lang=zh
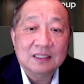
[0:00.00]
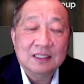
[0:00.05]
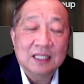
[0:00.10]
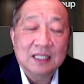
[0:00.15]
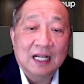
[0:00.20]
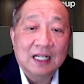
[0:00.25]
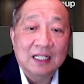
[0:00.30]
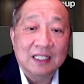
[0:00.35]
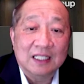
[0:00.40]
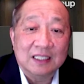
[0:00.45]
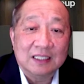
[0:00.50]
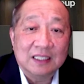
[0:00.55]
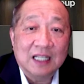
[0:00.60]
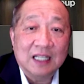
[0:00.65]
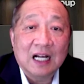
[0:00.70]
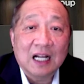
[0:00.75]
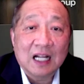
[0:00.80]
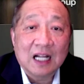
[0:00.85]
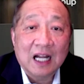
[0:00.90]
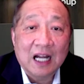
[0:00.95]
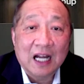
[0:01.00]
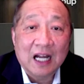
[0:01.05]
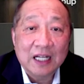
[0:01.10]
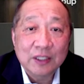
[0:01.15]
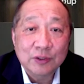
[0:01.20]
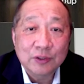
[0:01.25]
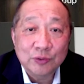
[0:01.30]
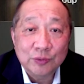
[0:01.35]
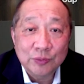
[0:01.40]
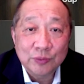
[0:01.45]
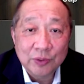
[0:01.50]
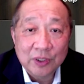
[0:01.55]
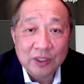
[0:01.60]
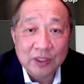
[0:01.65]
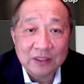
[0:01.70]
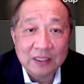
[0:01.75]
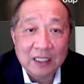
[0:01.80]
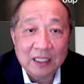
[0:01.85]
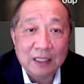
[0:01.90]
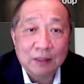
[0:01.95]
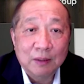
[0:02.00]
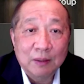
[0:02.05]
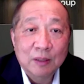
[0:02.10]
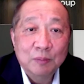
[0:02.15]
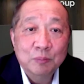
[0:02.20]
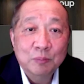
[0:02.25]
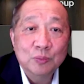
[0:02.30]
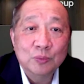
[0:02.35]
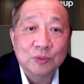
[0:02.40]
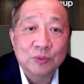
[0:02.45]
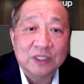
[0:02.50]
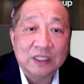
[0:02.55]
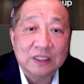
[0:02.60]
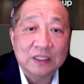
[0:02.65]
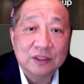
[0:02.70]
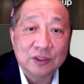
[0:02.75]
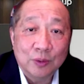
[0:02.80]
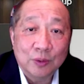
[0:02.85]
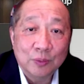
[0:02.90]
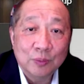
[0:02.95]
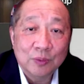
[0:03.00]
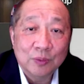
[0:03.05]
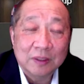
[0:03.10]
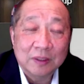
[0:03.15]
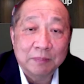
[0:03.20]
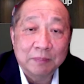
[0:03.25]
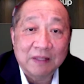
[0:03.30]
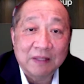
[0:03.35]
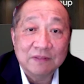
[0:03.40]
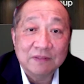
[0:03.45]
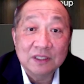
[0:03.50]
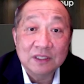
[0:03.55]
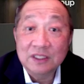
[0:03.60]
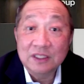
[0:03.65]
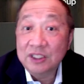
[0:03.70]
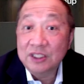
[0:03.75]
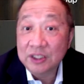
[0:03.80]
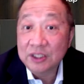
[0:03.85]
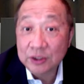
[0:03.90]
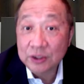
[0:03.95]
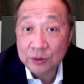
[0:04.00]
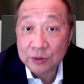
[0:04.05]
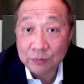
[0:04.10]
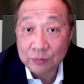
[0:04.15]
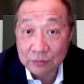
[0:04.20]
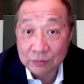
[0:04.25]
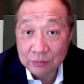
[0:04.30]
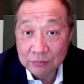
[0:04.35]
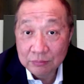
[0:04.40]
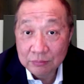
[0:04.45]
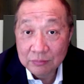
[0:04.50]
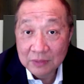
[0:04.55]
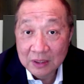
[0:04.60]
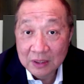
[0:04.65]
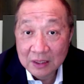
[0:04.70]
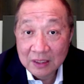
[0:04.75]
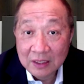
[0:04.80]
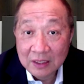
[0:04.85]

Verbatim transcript: 他家里大概还需要他目前收入的百分之七十五，